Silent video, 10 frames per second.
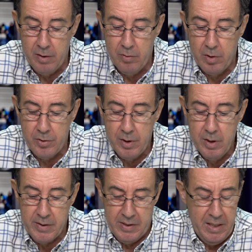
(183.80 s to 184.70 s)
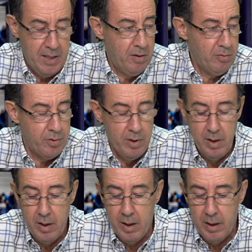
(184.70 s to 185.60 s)
de golos seguidos,
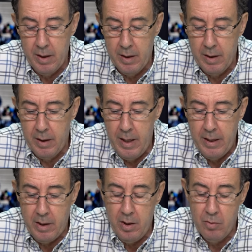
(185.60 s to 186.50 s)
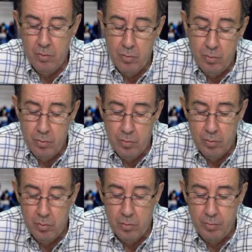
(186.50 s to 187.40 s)
em que o,
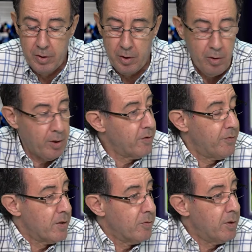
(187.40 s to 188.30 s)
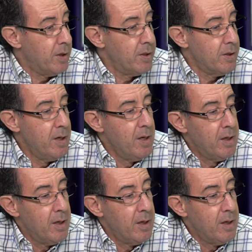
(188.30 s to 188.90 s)
o Vitor fez o que quis,